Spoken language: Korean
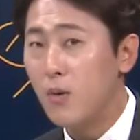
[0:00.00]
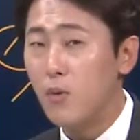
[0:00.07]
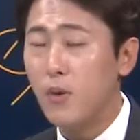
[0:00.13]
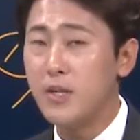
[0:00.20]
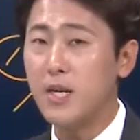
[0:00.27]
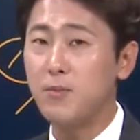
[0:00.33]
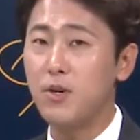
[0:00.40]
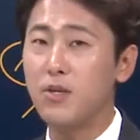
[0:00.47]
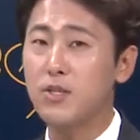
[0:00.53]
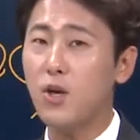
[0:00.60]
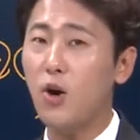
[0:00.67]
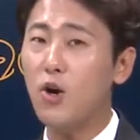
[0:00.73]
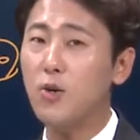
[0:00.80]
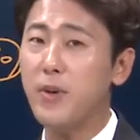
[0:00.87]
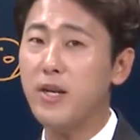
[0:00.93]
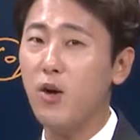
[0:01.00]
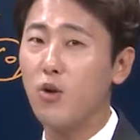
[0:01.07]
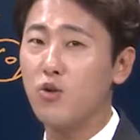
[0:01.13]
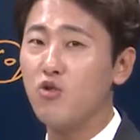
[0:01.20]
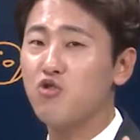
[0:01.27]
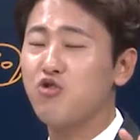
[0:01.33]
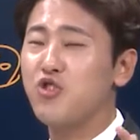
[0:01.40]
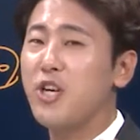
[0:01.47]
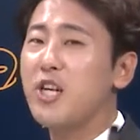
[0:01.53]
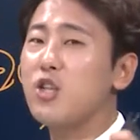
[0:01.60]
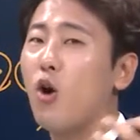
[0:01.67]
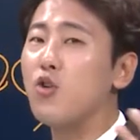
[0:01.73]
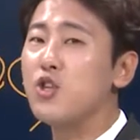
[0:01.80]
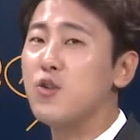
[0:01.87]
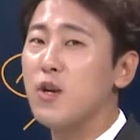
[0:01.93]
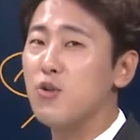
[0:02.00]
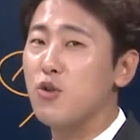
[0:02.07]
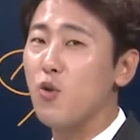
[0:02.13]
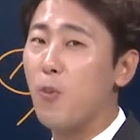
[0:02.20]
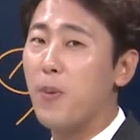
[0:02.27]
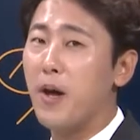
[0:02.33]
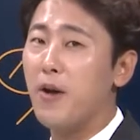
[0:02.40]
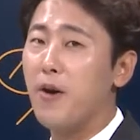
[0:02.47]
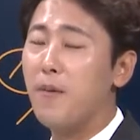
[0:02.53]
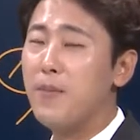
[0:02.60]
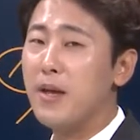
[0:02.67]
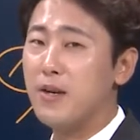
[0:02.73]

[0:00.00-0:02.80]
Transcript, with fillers: 왜냐하면 처음에는 어떤 주제를 던질 확률이 높아요.